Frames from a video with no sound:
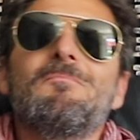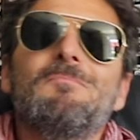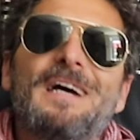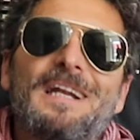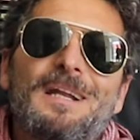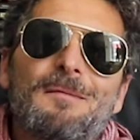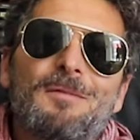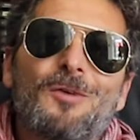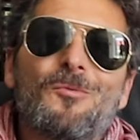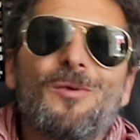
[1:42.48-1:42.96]

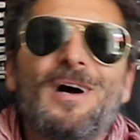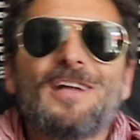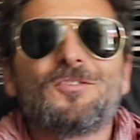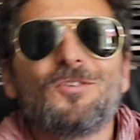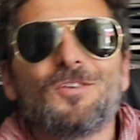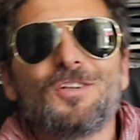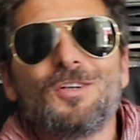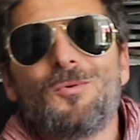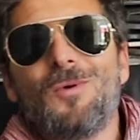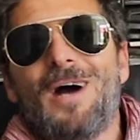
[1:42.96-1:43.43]
Bene, per
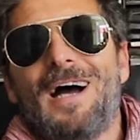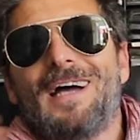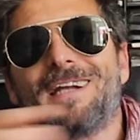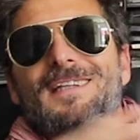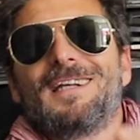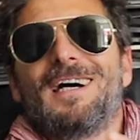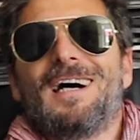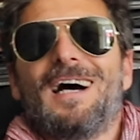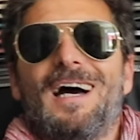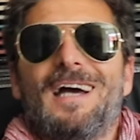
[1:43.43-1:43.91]
quanto
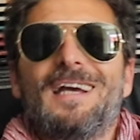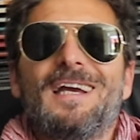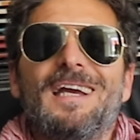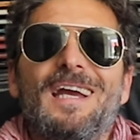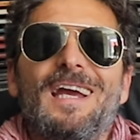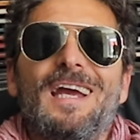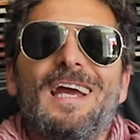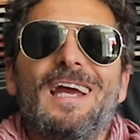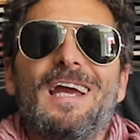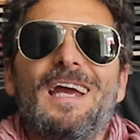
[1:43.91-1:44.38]
riguarda
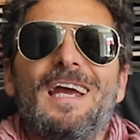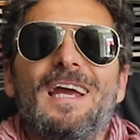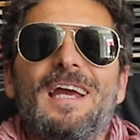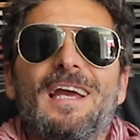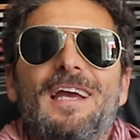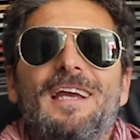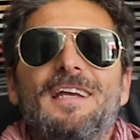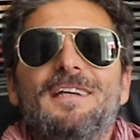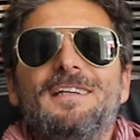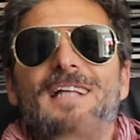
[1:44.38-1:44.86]

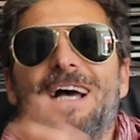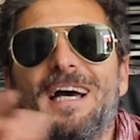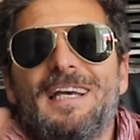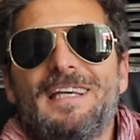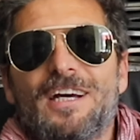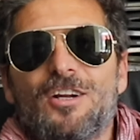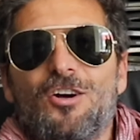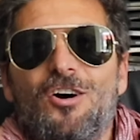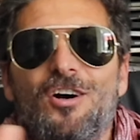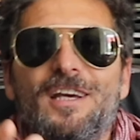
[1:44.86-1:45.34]
eh,
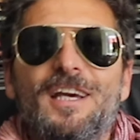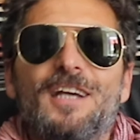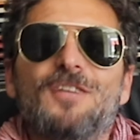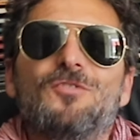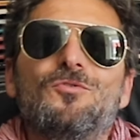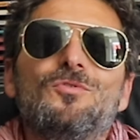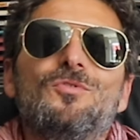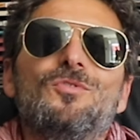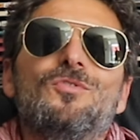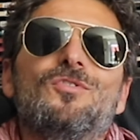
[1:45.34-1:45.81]
Italia Rock
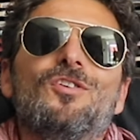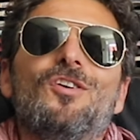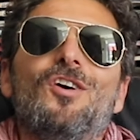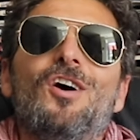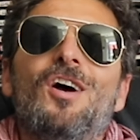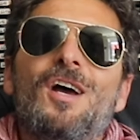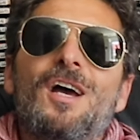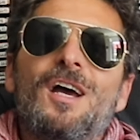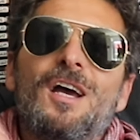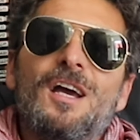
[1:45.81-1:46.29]
è tutto,
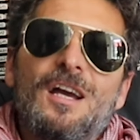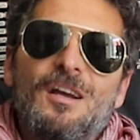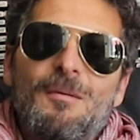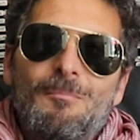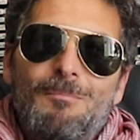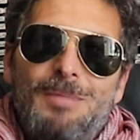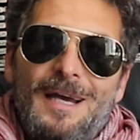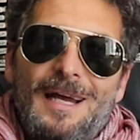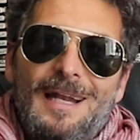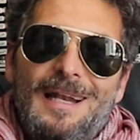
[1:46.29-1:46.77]

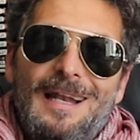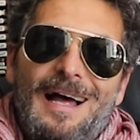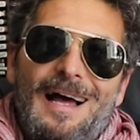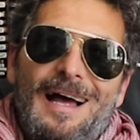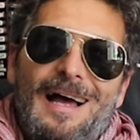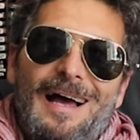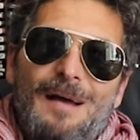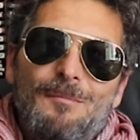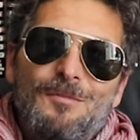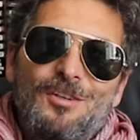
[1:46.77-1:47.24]

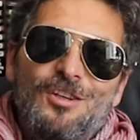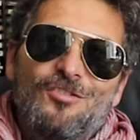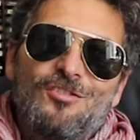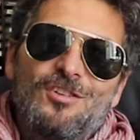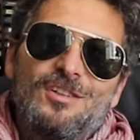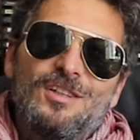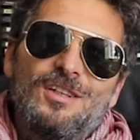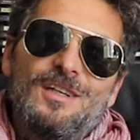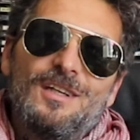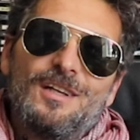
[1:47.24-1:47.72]
bella,
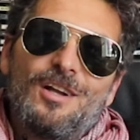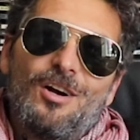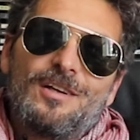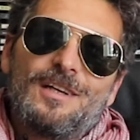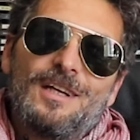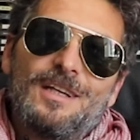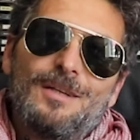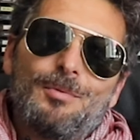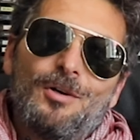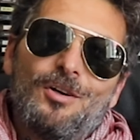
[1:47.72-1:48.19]
amici di
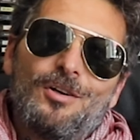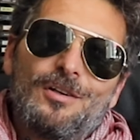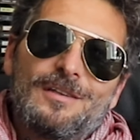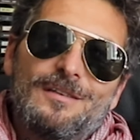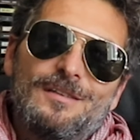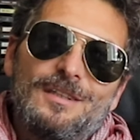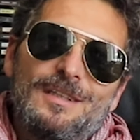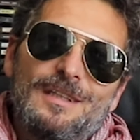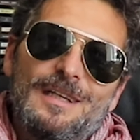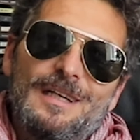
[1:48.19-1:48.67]
Rock e
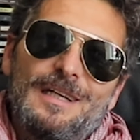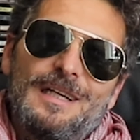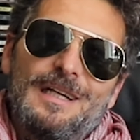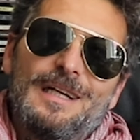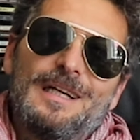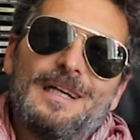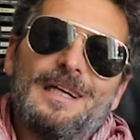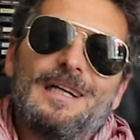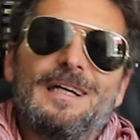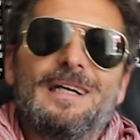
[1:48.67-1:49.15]
Riporti,
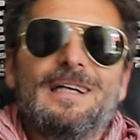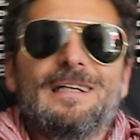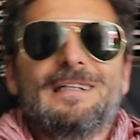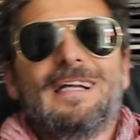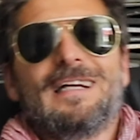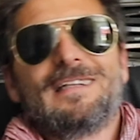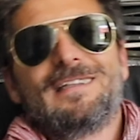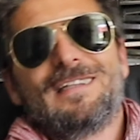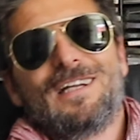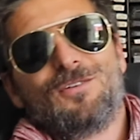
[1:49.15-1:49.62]
eh,
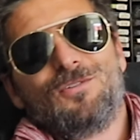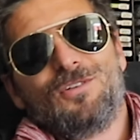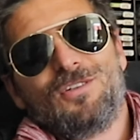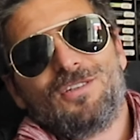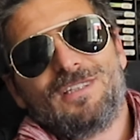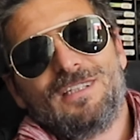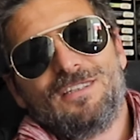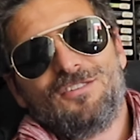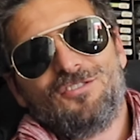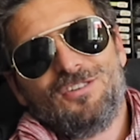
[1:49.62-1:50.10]
un'altra
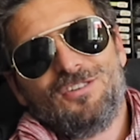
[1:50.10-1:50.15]
volta